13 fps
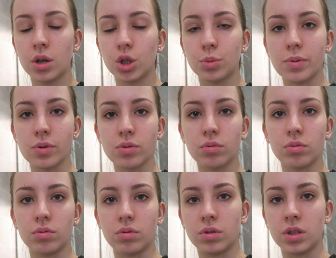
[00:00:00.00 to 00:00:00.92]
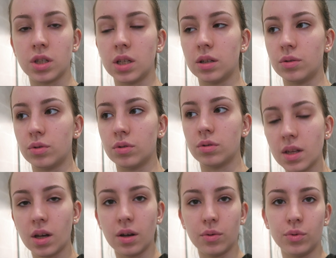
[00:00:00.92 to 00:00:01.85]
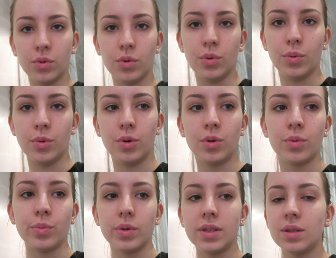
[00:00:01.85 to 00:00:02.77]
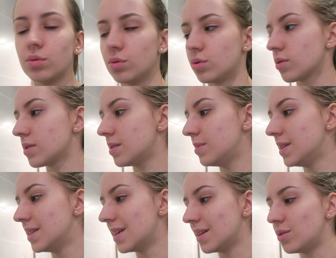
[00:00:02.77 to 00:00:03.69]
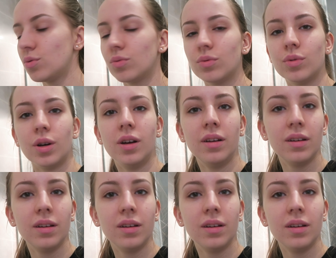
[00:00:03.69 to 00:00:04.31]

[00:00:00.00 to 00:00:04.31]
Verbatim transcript: je pense que j'ai une, petite sensibilisation